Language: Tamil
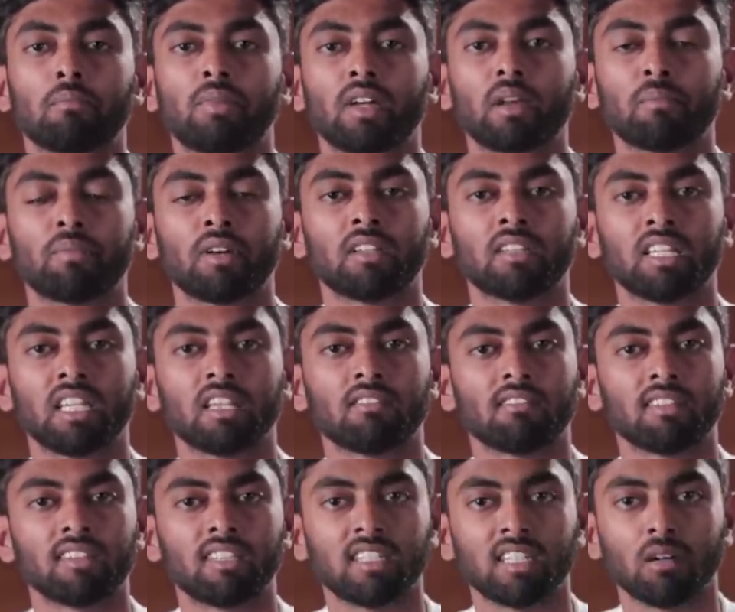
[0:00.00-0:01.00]
பிறப்பெடுத்து
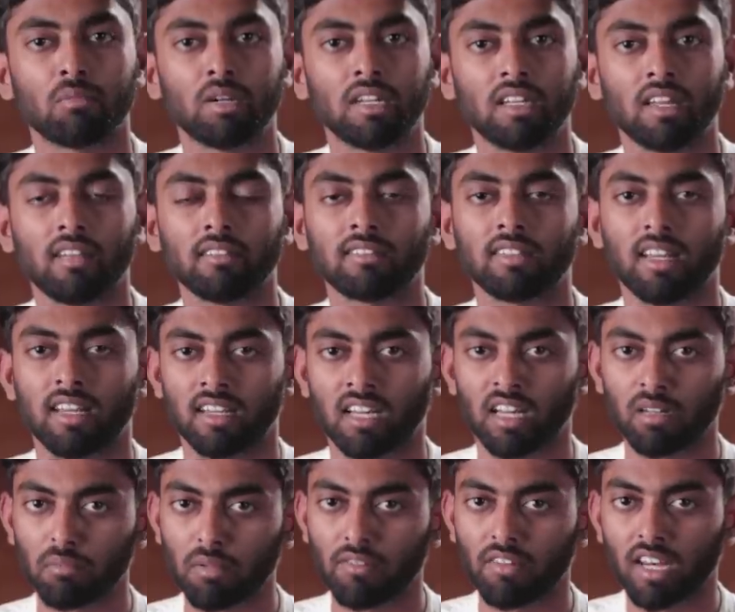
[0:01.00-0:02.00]
இங்கே வந்திருக்கு அப்படின்னா சில
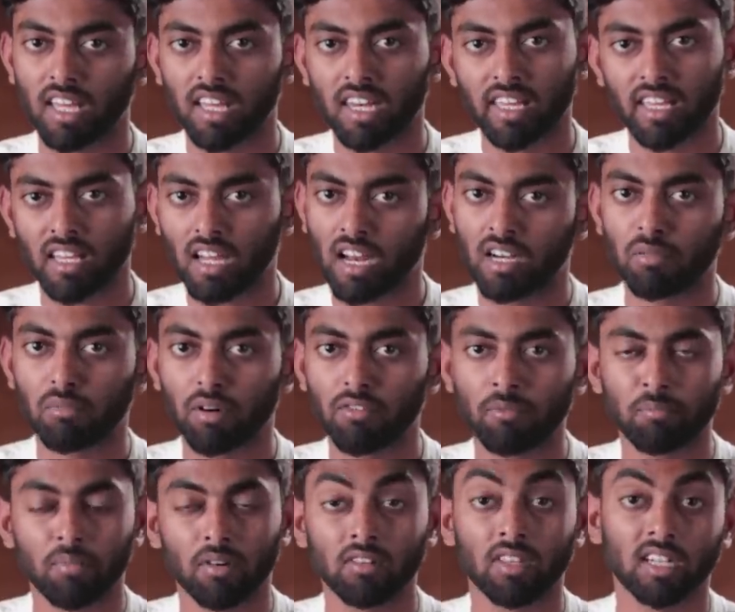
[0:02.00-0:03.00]
கர்ம வினைகளை
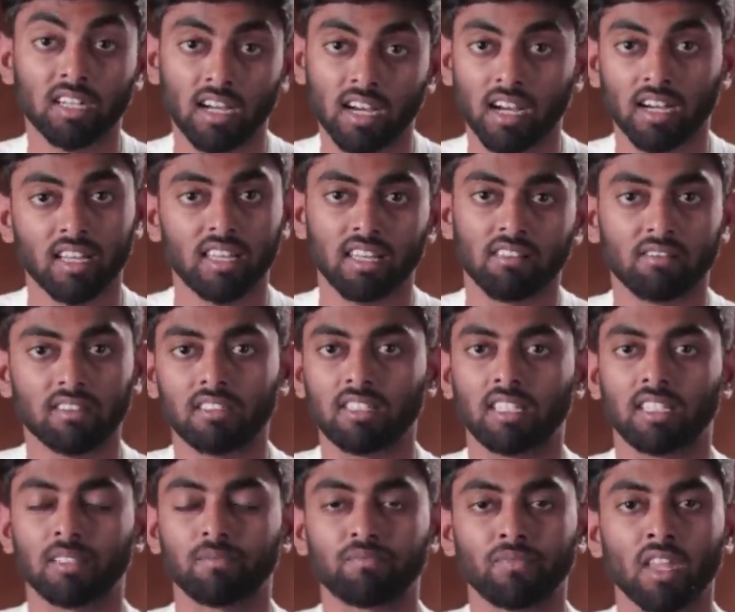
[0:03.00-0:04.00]
அனுபவிப்பதற்காக இங்கே
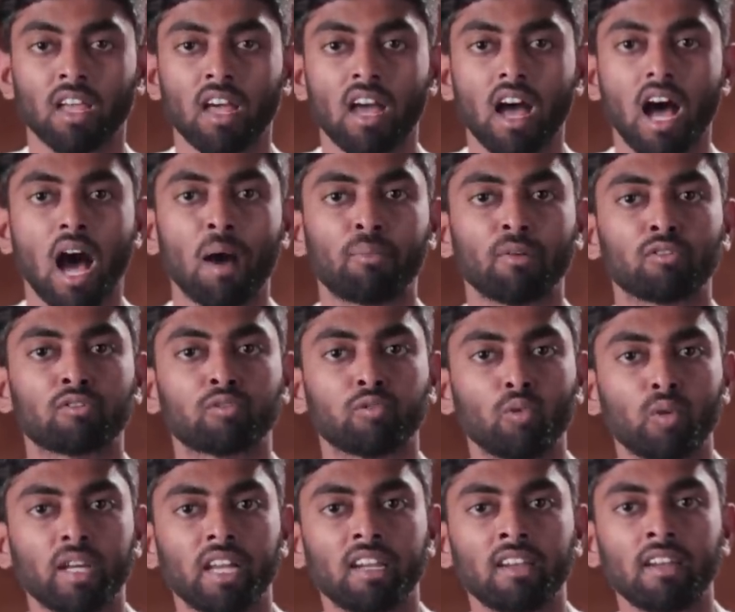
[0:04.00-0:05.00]
வந்திருக்கு அப்போ
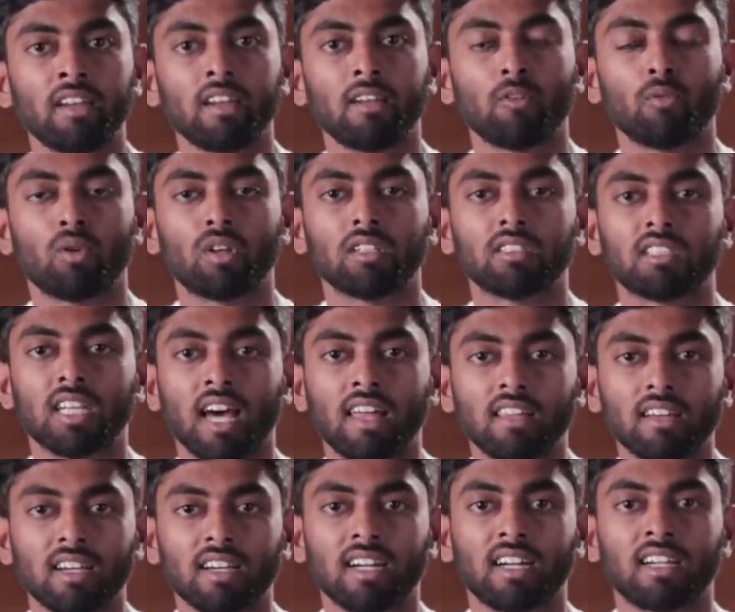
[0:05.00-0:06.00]
சூரியன் ஒரு
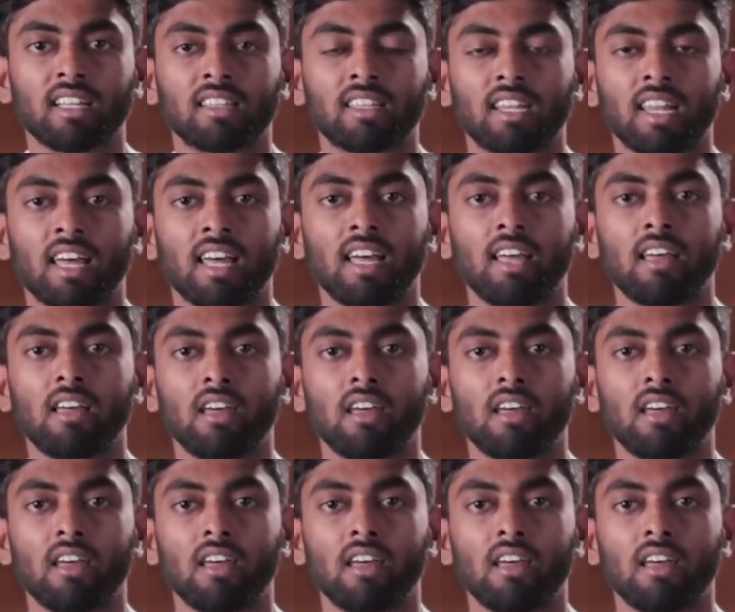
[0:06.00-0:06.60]
ஜாதக கட்டத்தில்